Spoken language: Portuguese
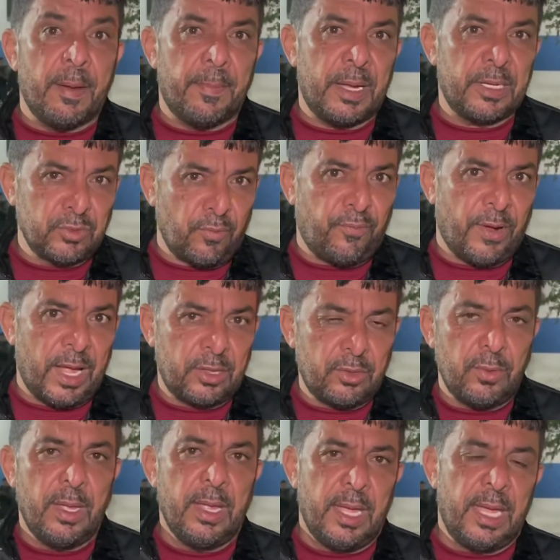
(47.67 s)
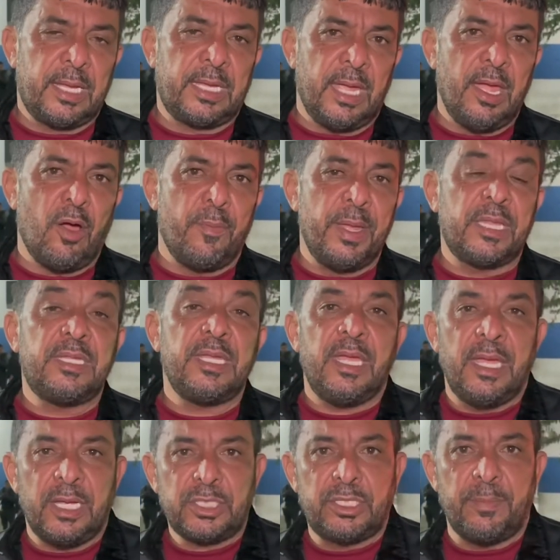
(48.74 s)
mas o fato é que realmente
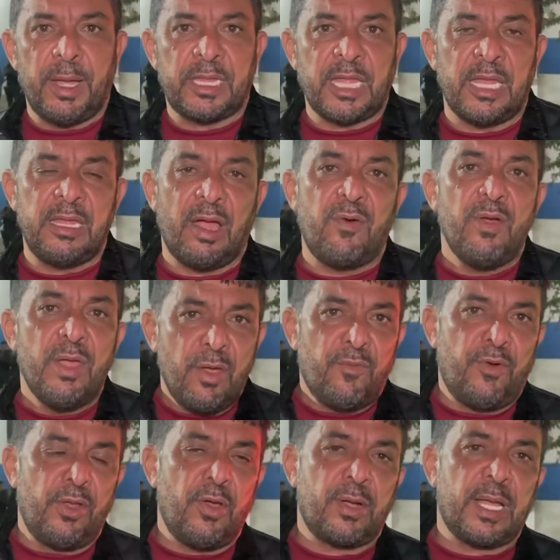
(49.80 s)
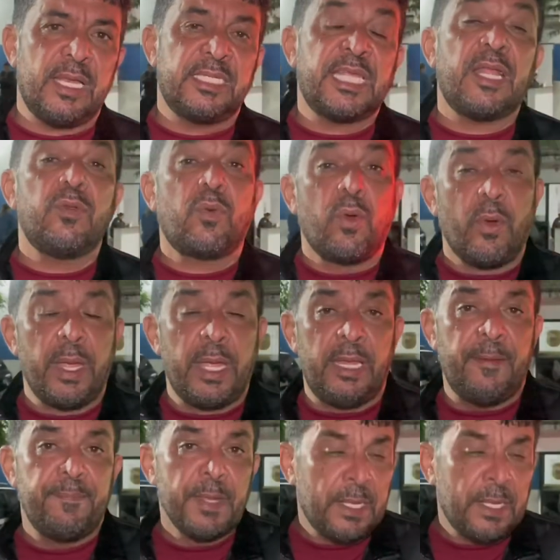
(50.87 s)
este material foi localizado com ele.